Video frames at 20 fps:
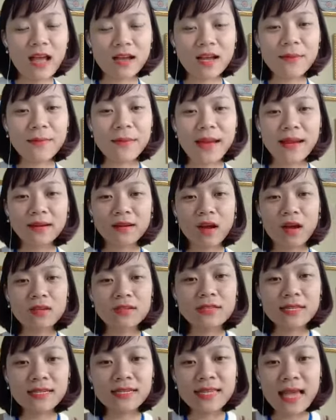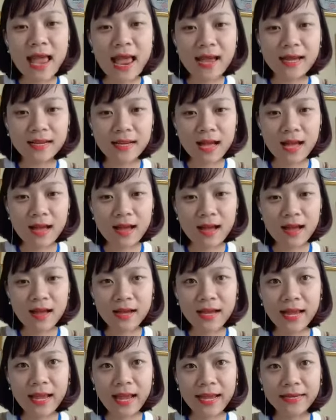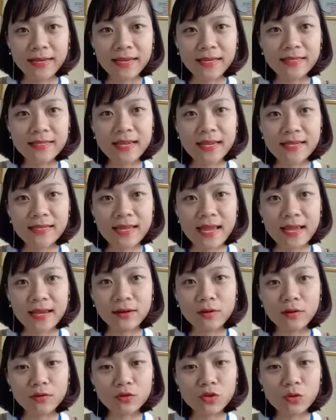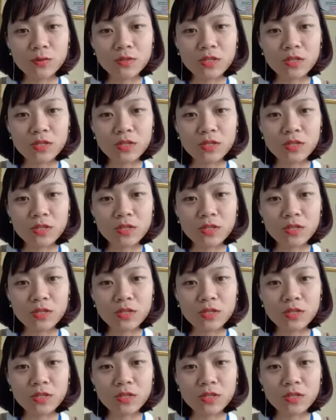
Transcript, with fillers: Các bạn có sẵn sàng nghe Hải Ninh chia sẻ cái nội dung